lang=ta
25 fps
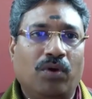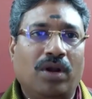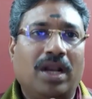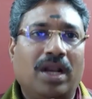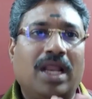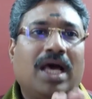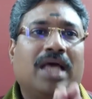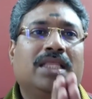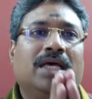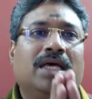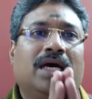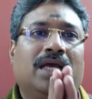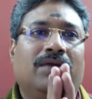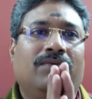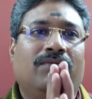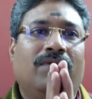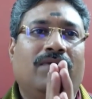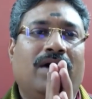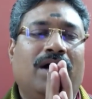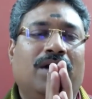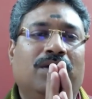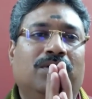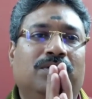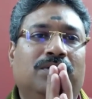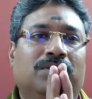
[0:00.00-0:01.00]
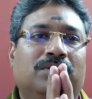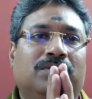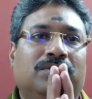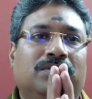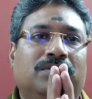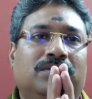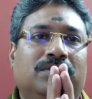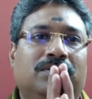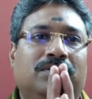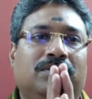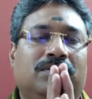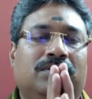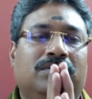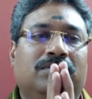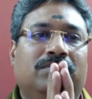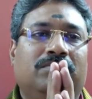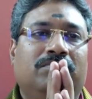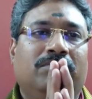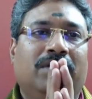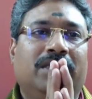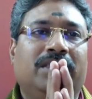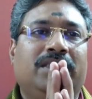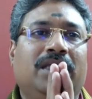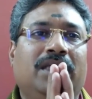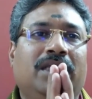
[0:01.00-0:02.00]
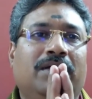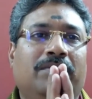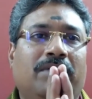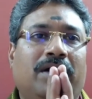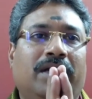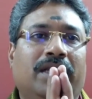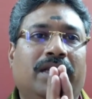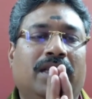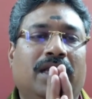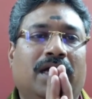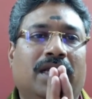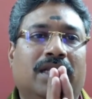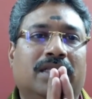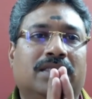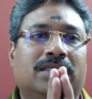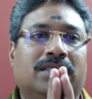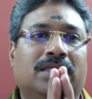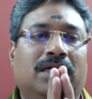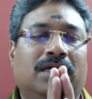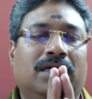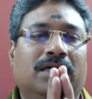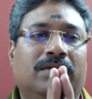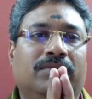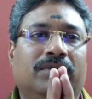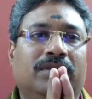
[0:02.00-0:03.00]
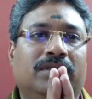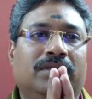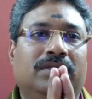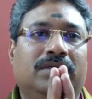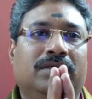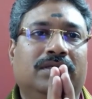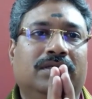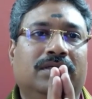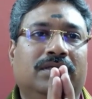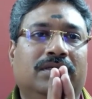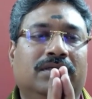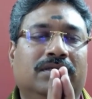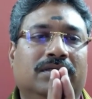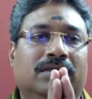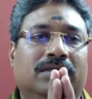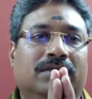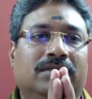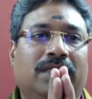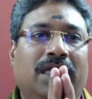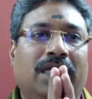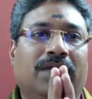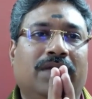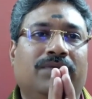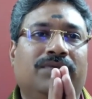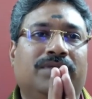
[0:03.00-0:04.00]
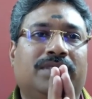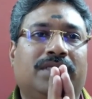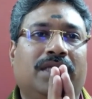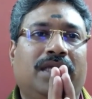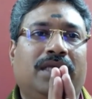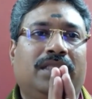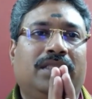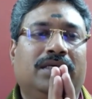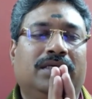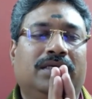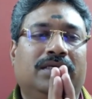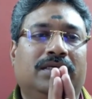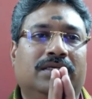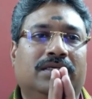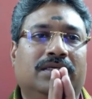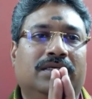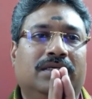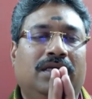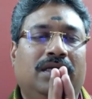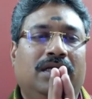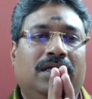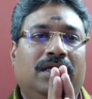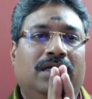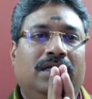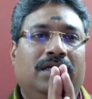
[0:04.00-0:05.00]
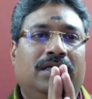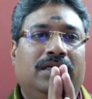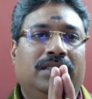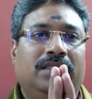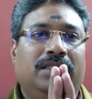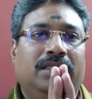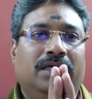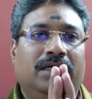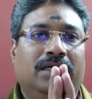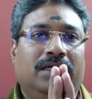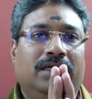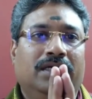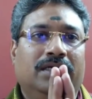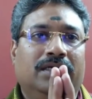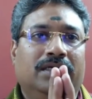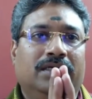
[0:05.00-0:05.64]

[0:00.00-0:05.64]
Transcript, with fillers: பொருளாதாரம் வாழும் மத்திய மாநில அரசாங்கம் வந்து தயவு செய்து இதை